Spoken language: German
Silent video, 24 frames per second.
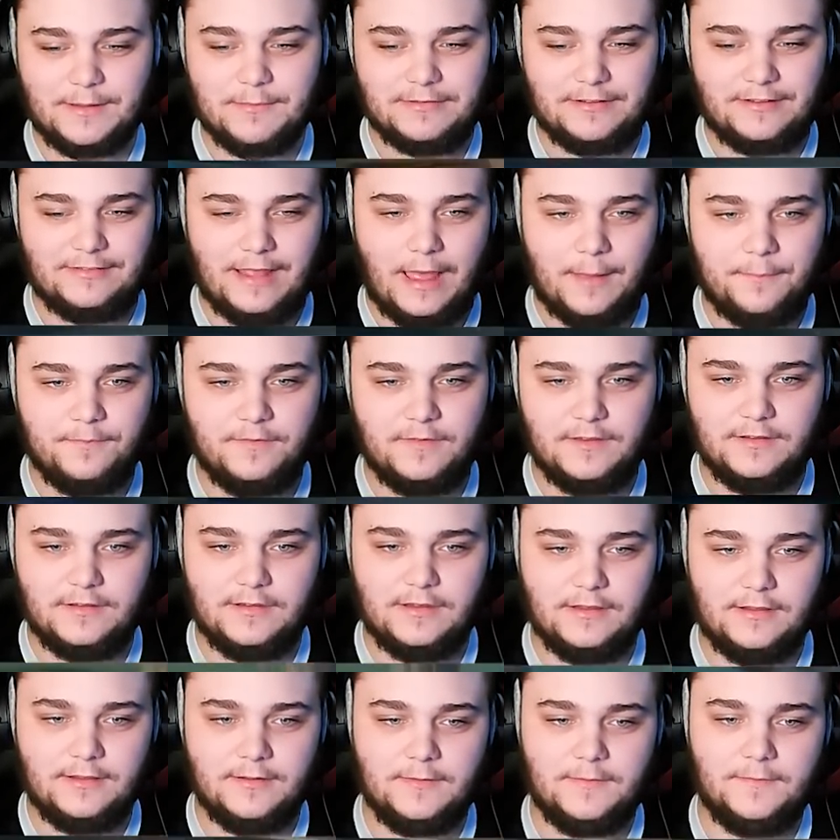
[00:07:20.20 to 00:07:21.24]
macht mhm. das
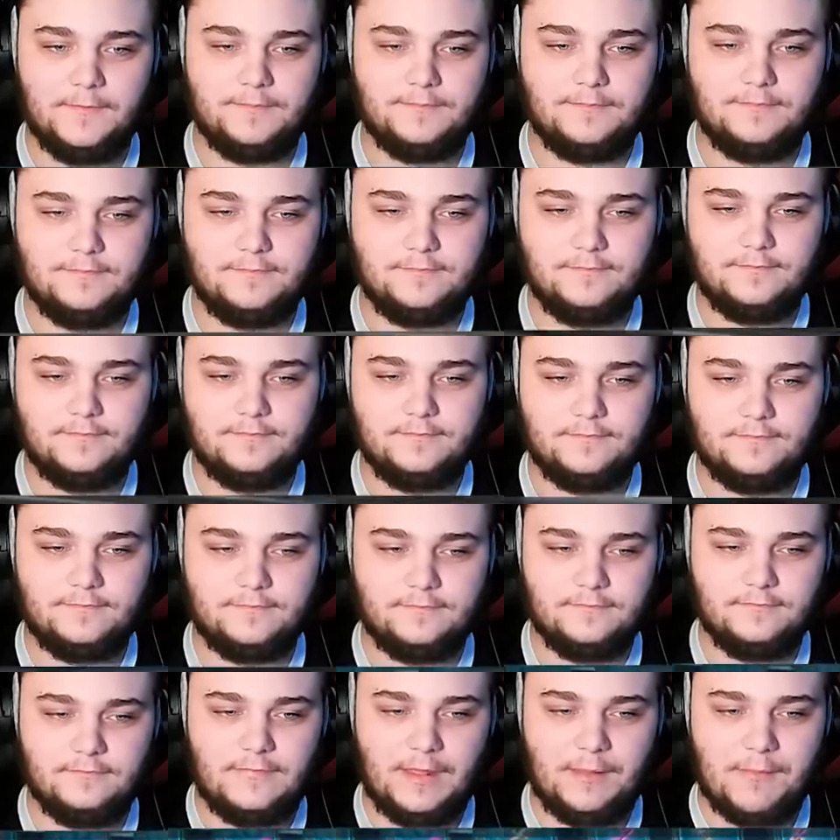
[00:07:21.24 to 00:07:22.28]
absichtlich.
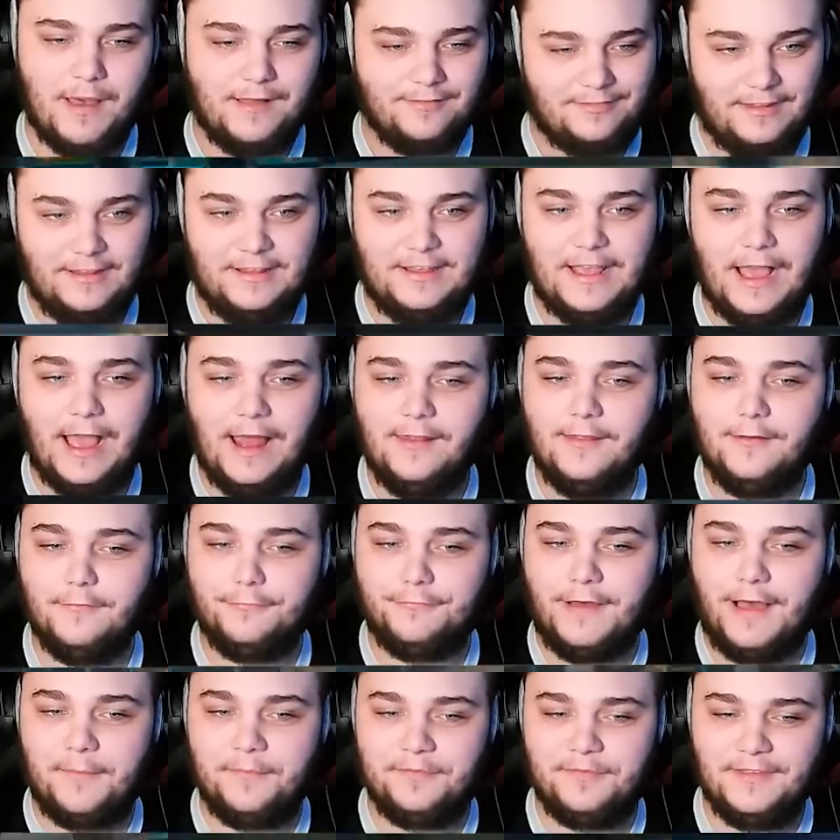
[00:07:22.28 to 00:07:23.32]
Der macht den Kalle,
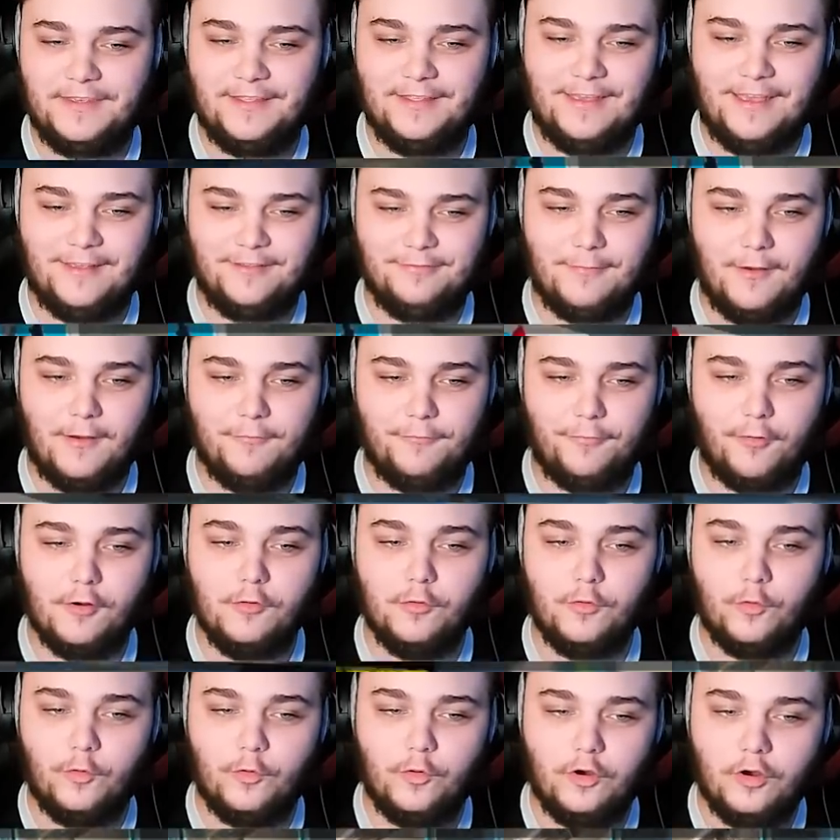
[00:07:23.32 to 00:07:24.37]
farmt sich jetzt erstmal voll
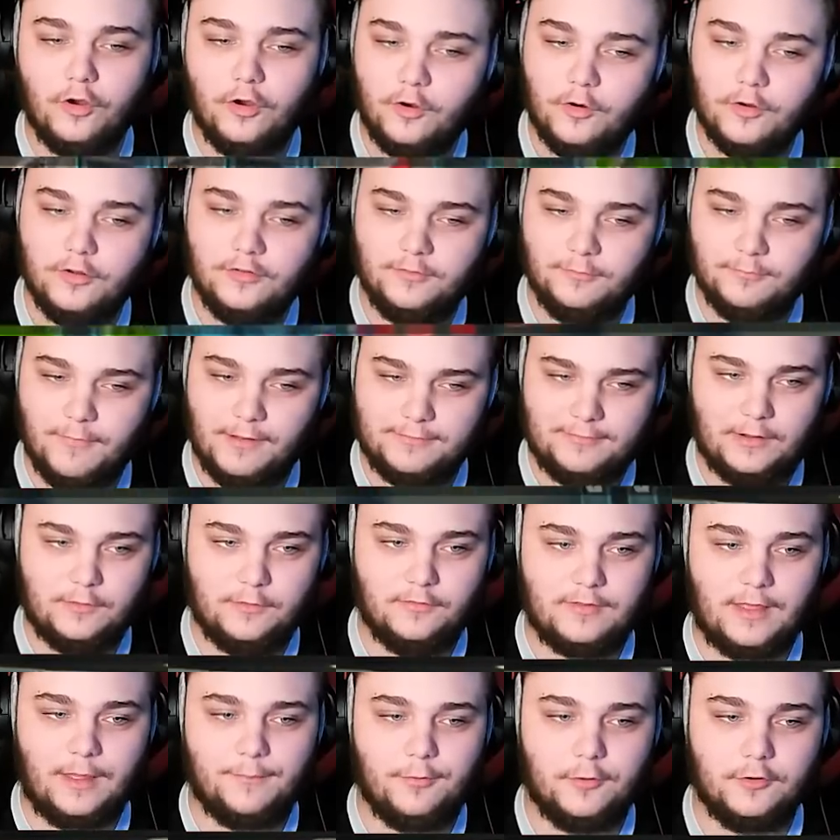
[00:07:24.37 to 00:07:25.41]
hoch und macht dann
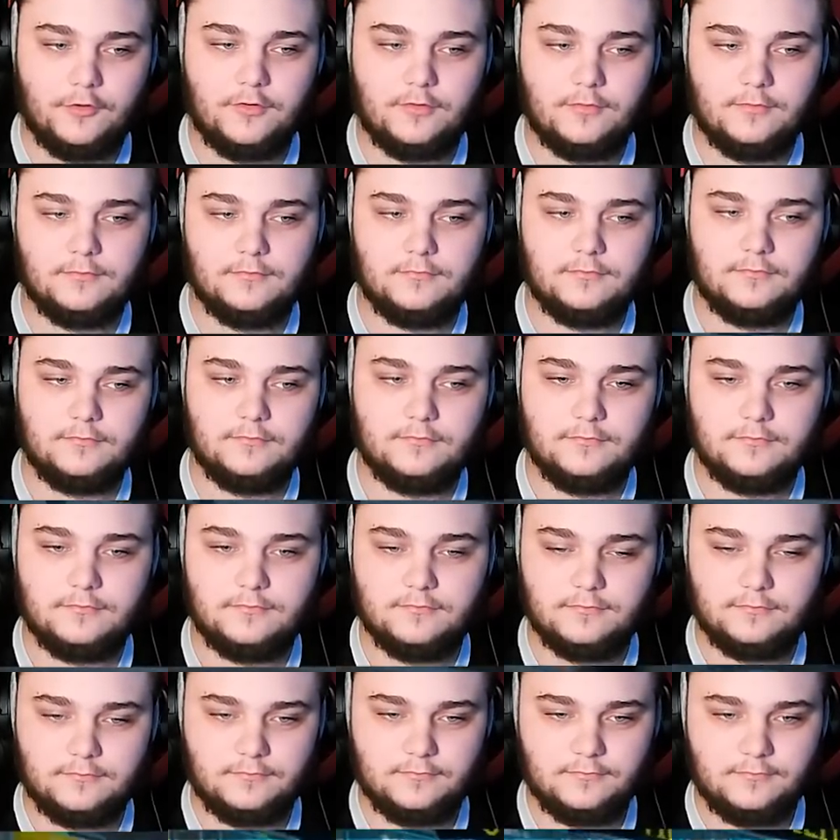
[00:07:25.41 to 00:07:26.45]
uns kaputt.
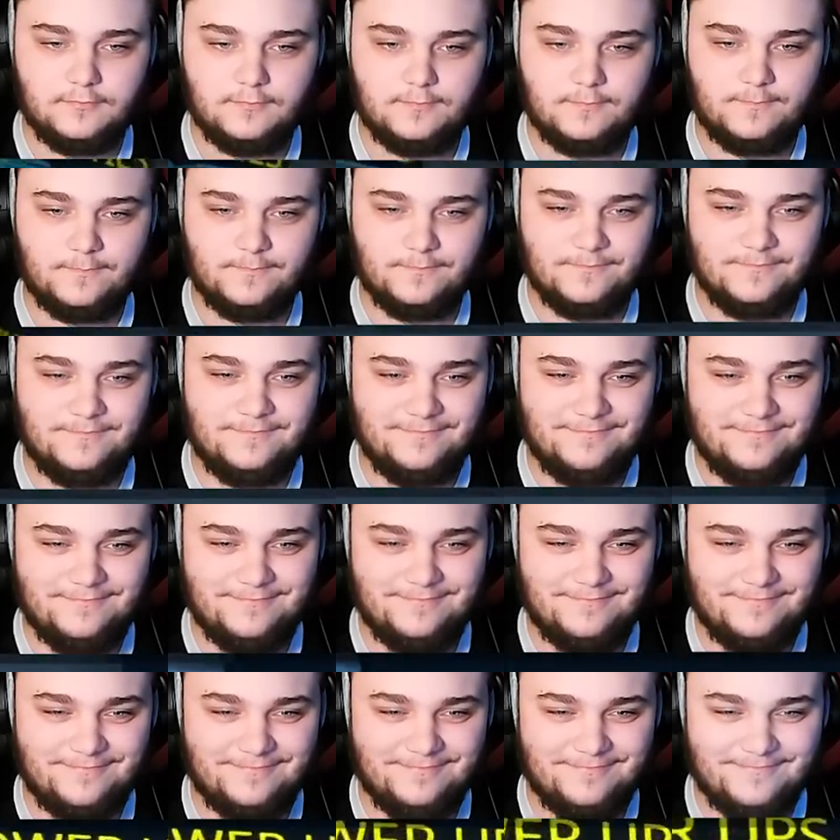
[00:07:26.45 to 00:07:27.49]
Junge, ich habe mir eine Ska
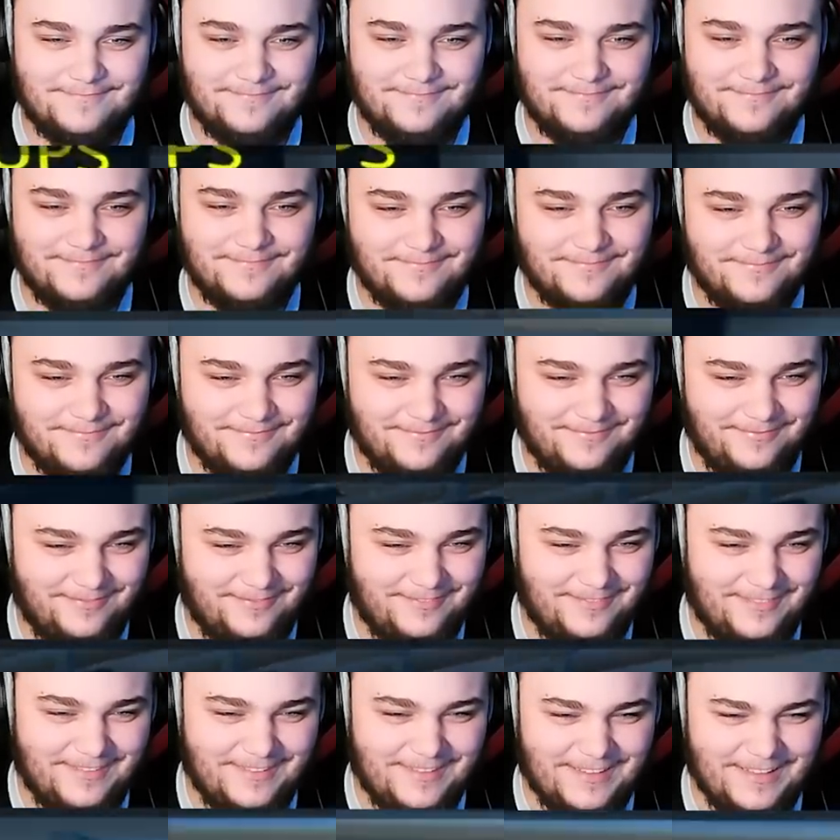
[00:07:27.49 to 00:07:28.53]
geholt und bin
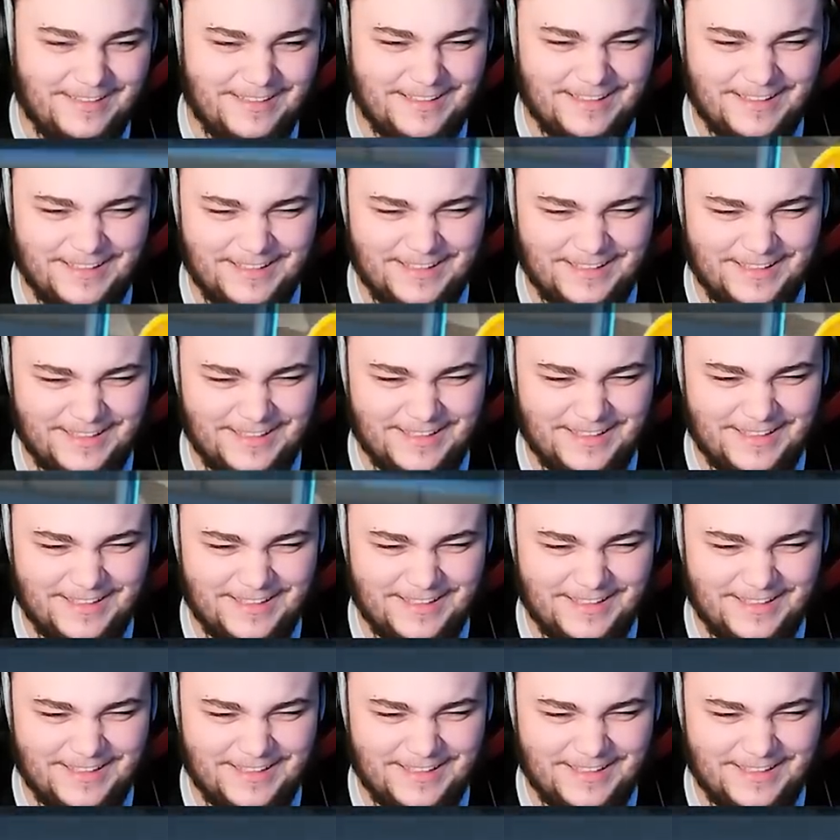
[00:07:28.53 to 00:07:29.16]
runtergefallen. Was für Farm.